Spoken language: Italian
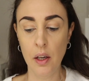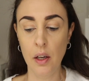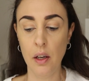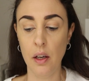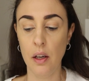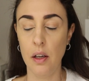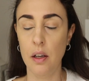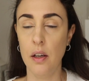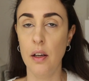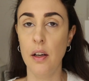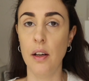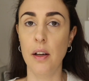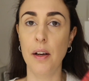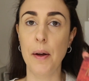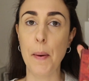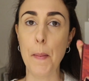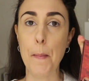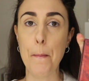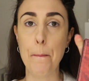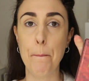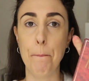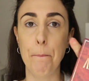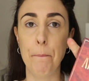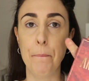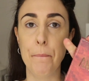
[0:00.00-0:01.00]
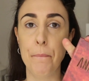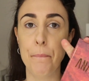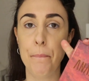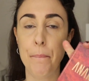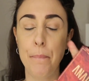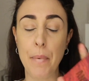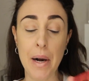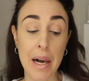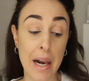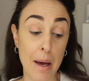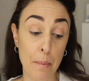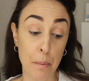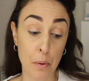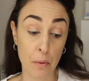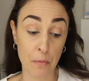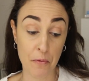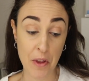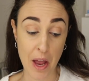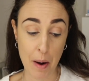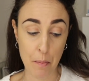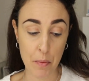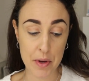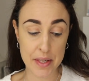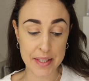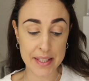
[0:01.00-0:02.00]
ehm, la
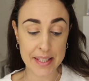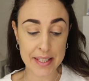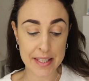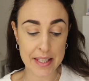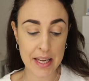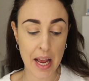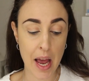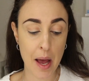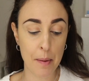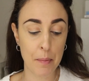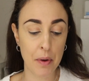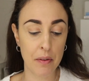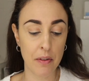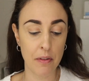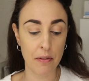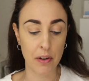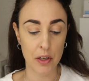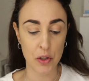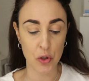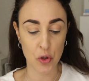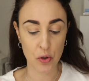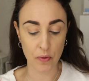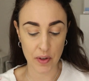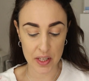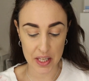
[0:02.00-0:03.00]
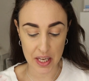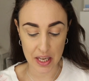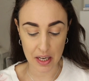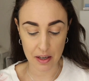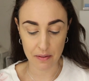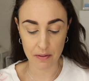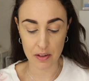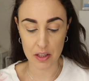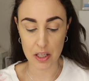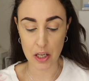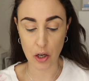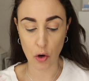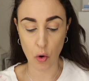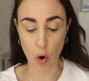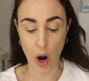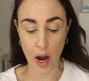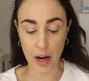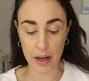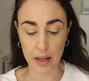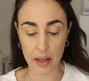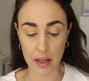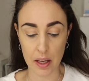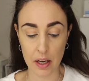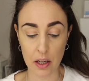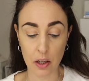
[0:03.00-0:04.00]
proviamo insieme, vi faccio vedere, vi dico
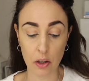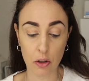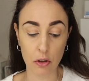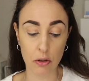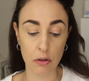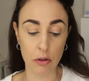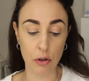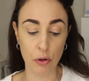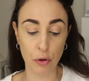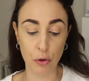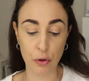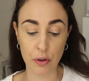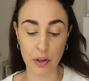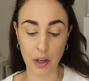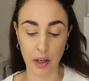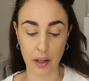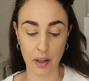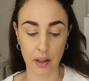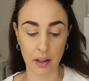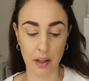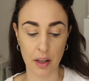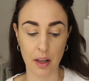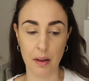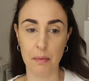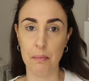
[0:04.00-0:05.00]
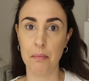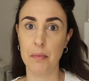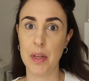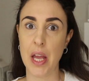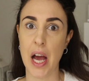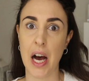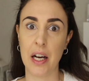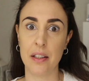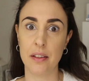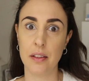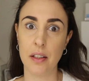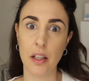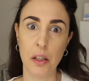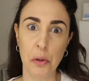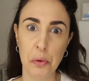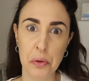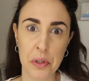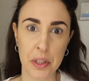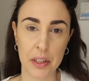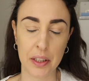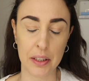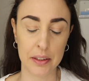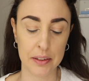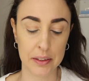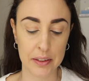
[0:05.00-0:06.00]
anche il colore che mi ha
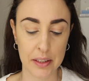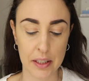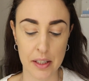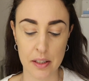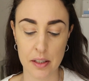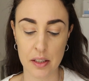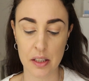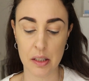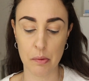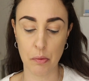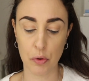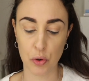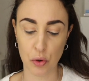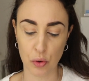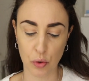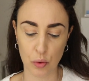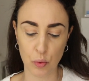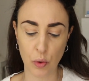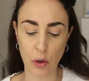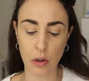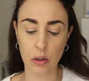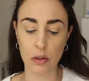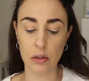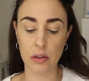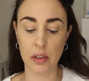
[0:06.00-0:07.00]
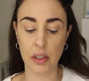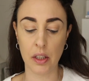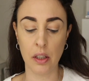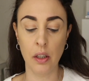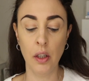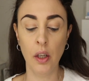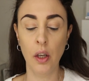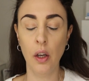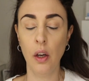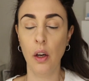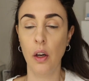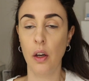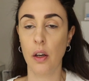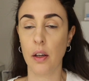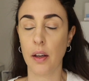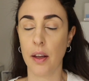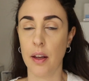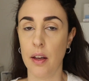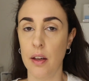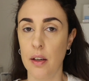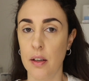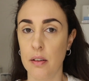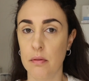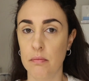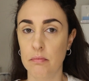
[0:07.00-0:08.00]
deluso tantissimo sono due colori
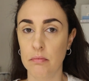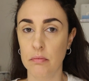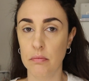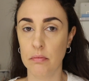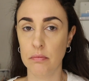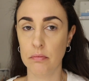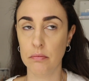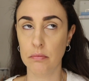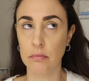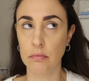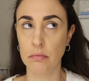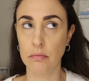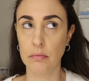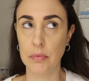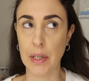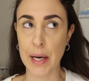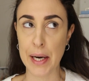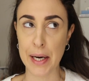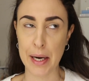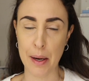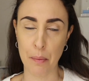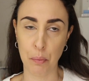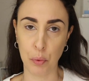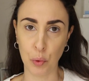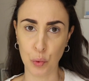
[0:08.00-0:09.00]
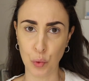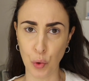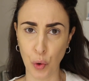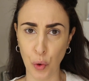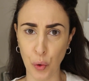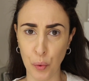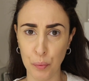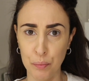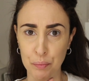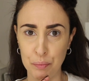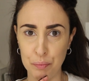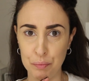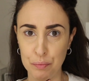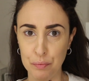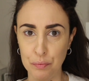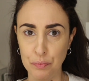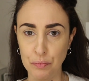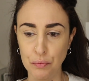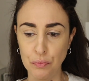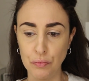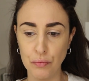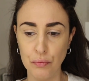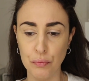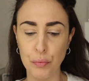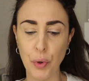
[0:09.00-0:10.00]
che mh, mm, reputo
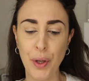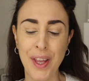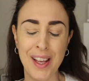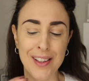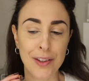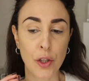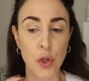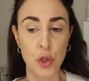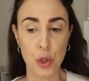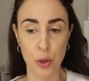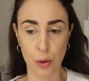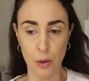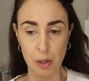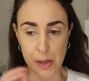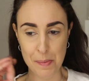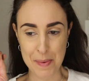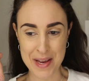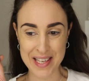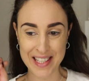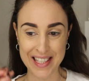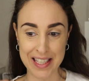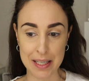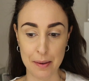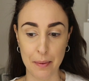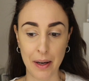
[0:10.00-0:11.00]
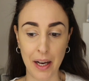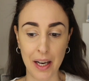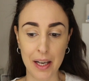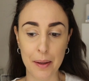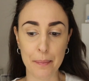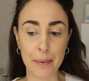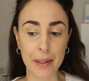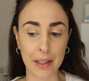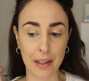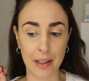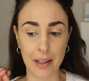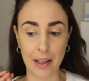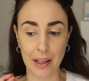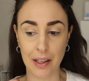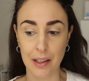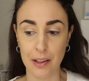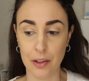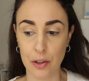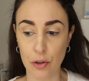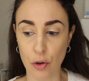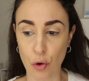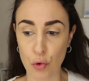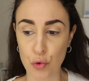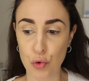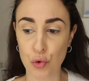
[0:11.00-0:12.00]
Mm, più che altro ci sono rimasta male perché
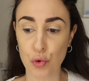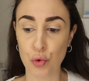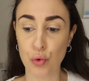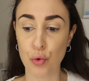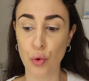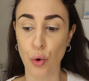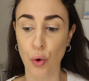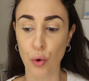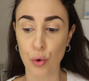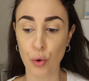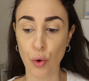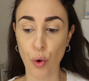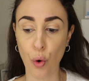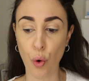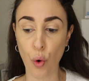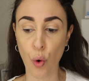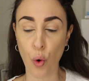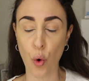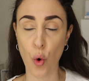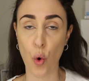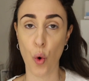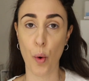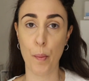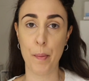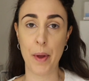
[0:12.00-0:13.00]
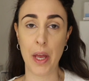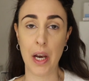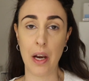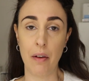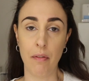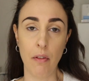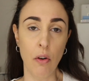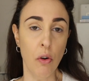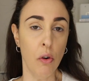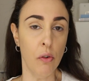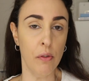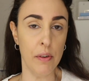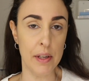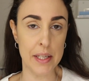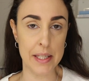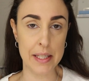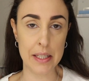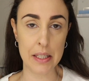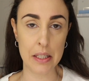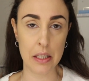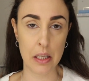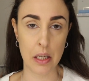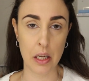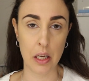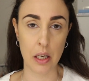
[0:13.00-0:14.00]
non sono come li avevo
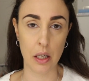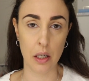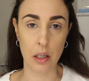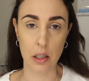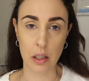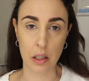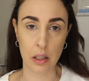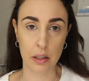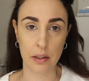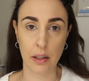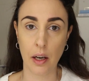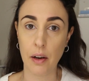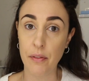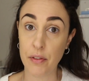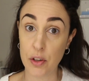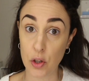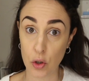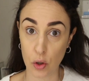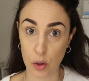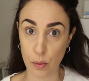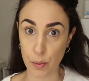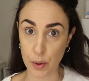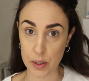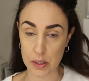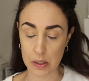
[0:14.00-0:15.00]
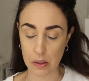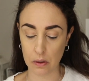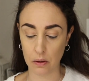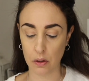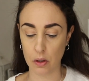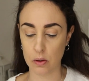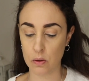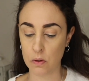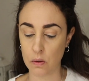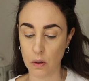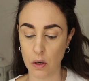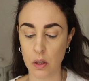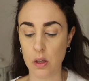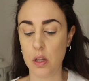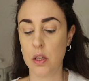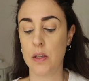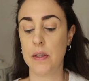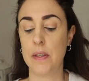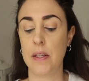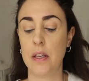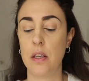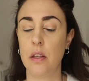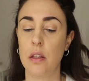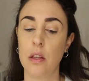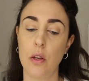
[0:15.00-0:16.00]
visti uh, eh, nel video di presentazione di
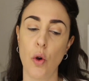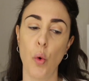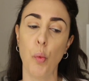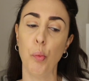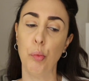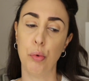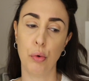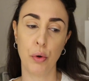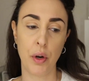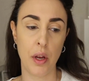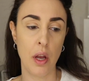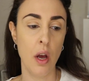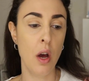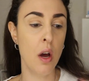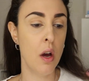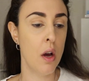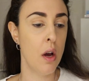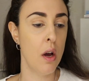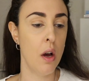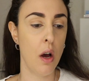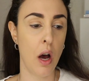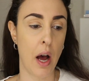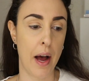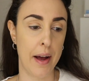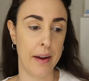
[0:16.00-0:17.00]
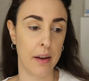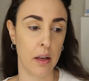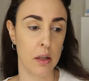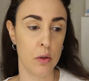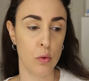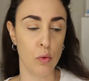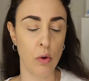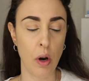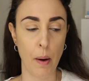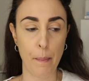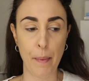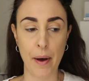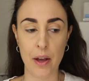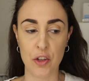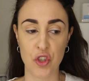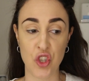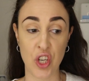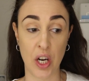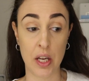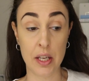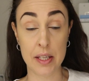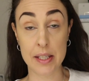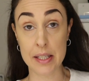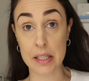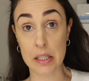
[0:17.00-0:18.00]
Cindy oppure anche sulla
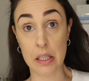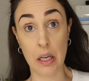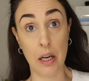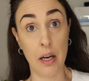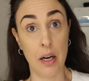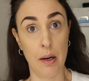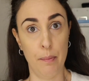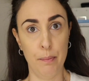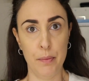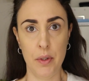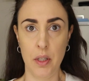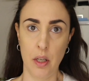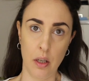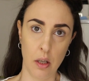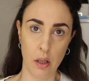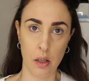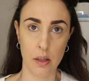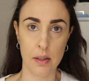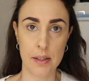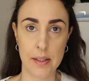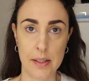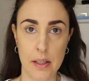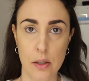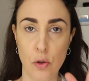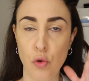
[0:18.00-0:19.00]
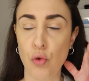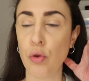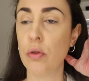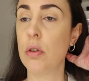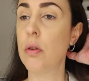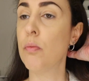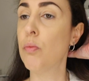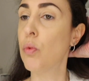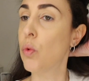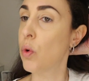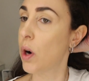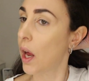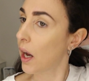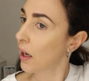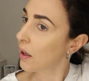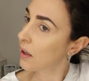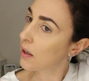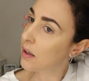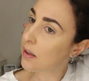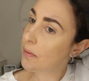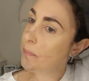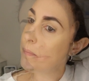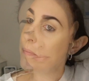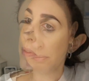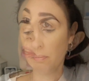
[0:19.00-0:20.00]
pagina Instagram di stesso di
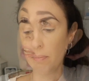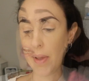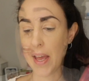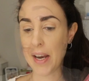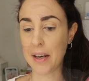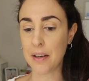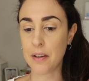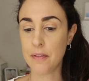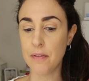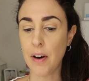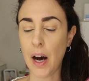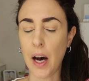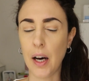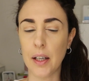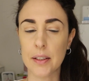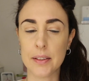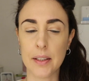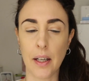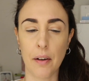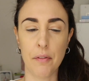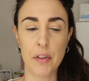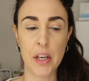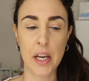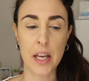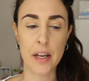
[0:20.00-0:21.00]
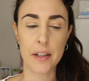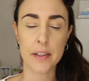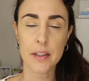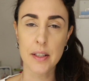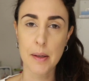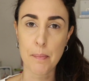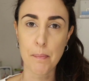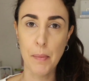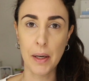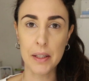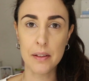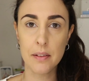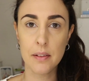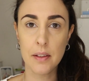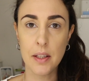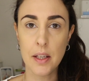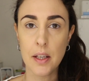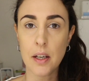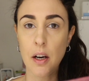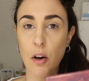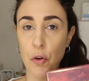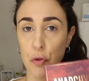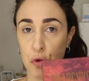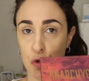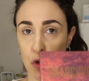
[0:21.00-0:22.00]
Mulak mi è arrivata venerdì
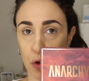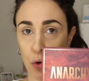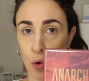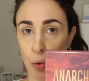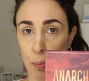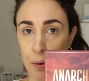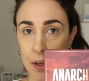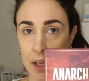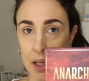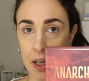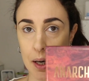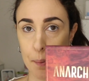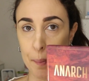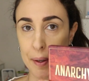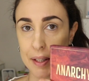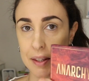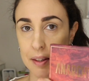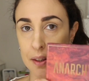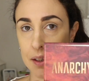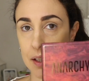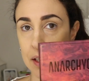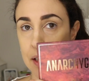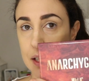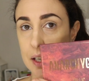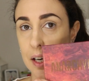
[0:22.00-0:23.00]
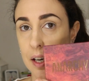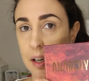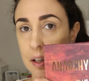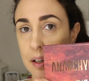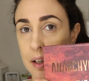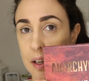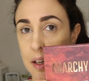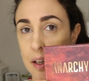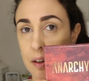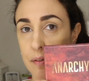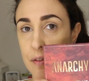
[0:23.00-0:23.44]
mattina, oggi è domenica mattina e vi